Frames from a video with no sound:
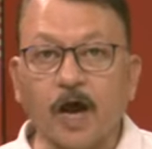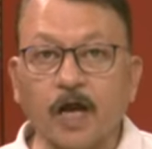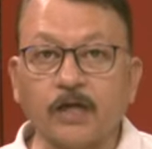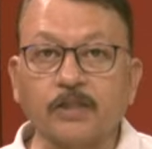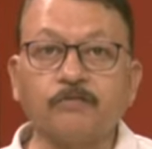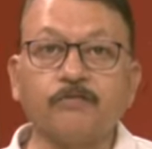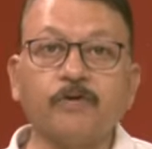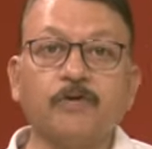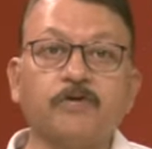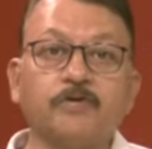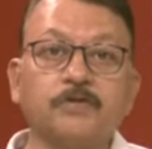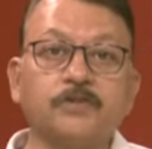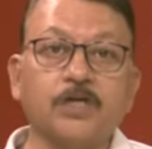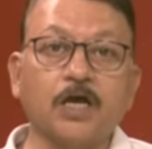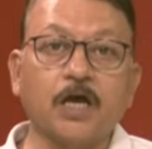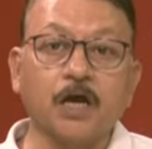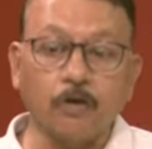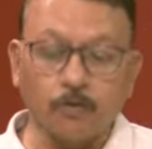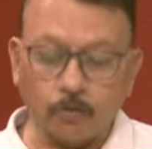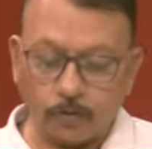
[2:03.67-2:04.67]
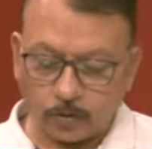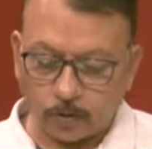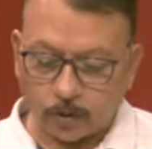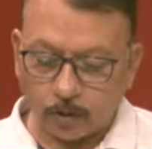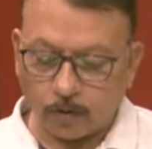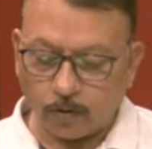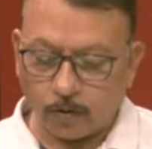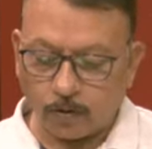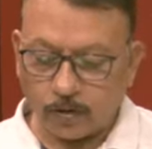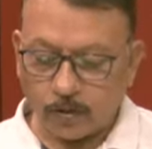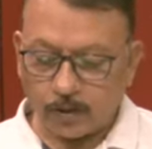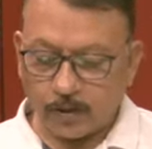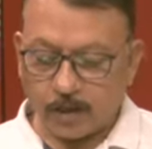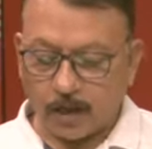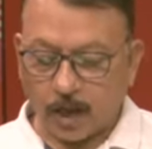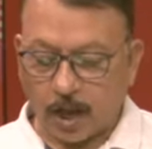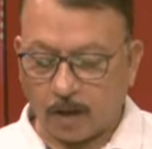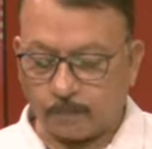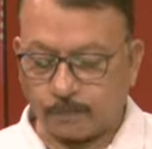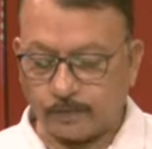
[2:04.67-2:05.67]
अर्थव्यवस्था उद्योग
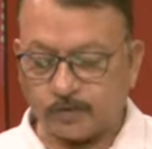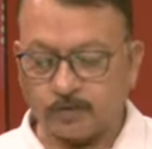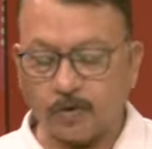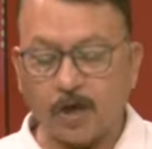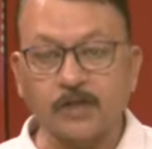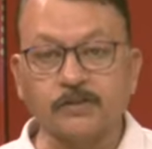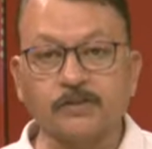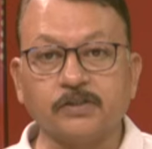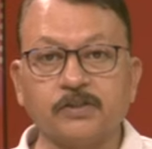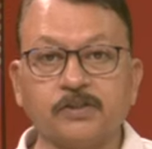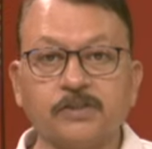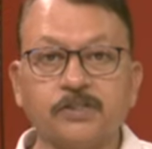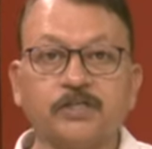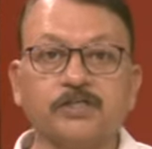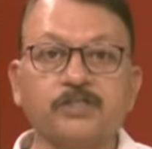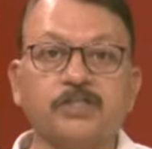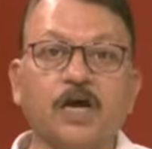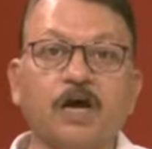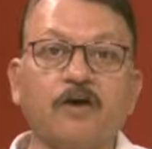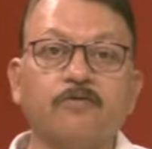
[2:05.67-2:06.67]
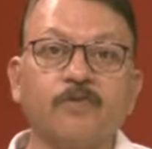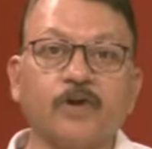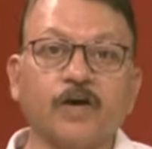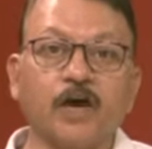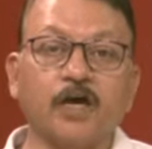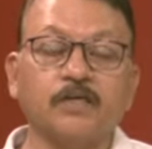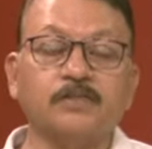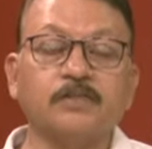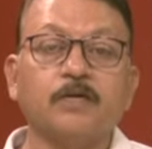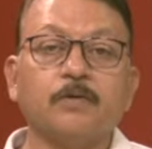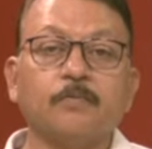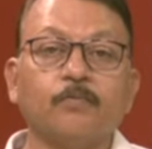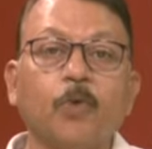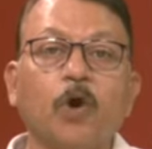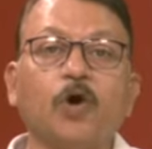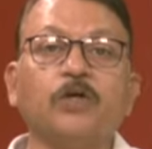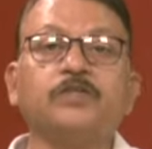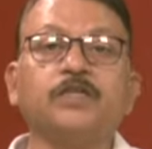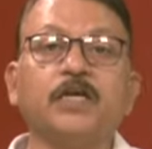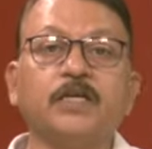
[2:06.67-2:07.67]
आप स्वास्थ्य शिक्षा विकास
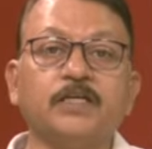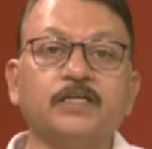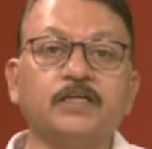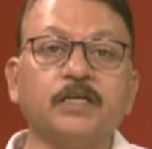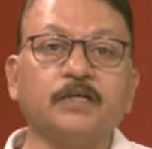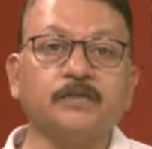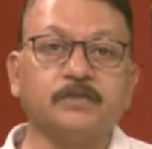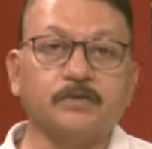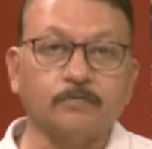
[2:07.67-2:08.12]
बहुत सारी